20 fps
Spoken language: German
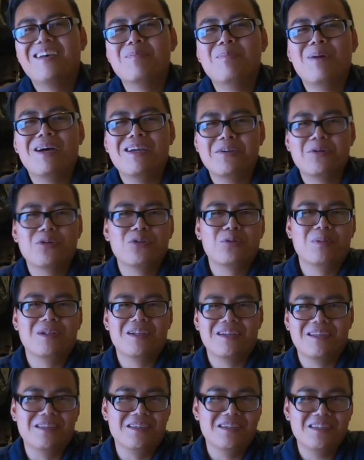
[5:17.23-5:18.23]
ein paar jungen Spieler
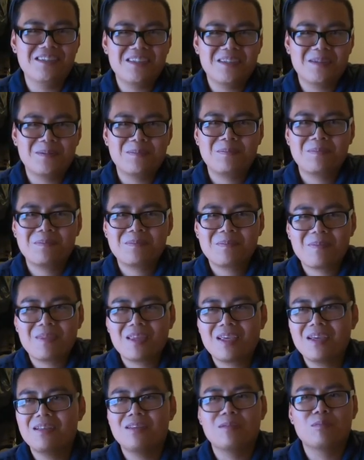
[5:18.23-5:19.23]
gedisst
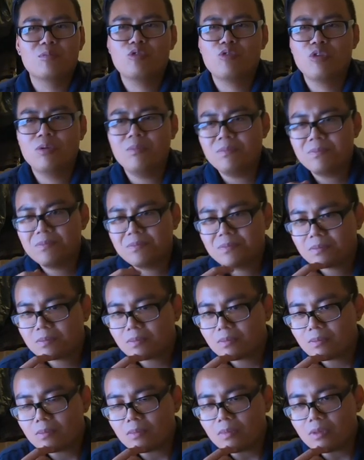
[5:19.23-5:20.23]
in einem Stream
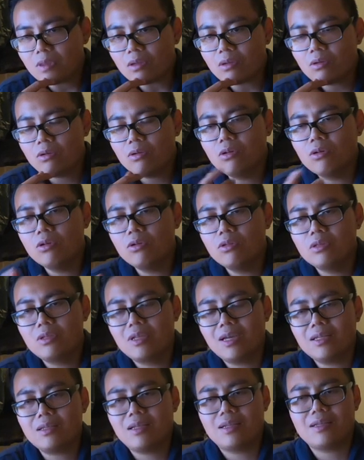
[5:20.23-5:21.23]
und
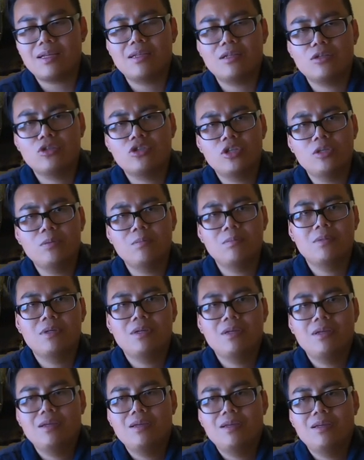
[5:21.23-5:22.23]
dann hat einer geschrieben,
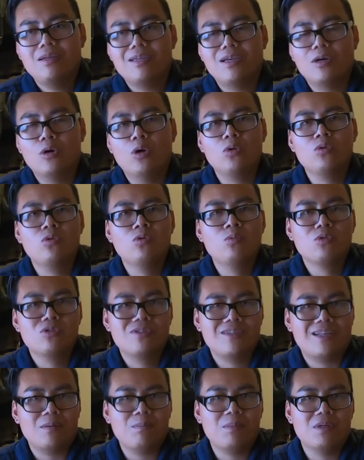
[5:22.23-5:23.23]
ja Hong, du
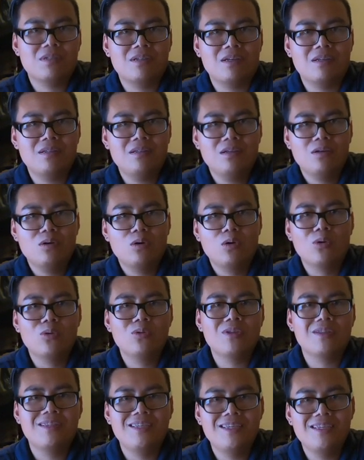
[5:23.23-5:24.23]
musst dankbar sein,
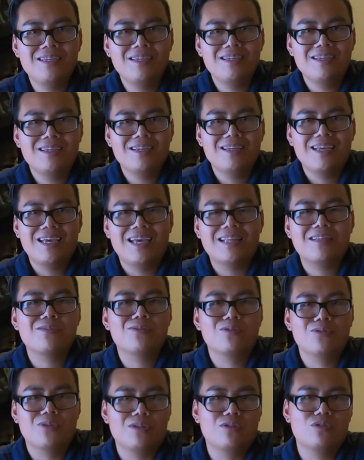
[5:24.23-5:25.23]
ohne die
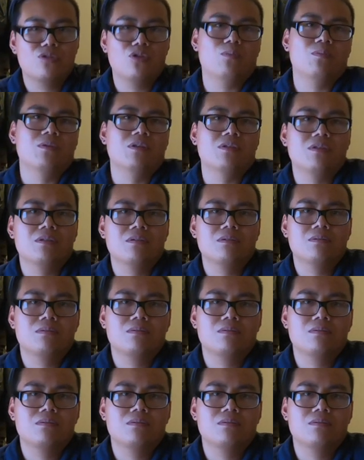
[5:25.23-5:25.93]
hättest du deinen Stop nicht.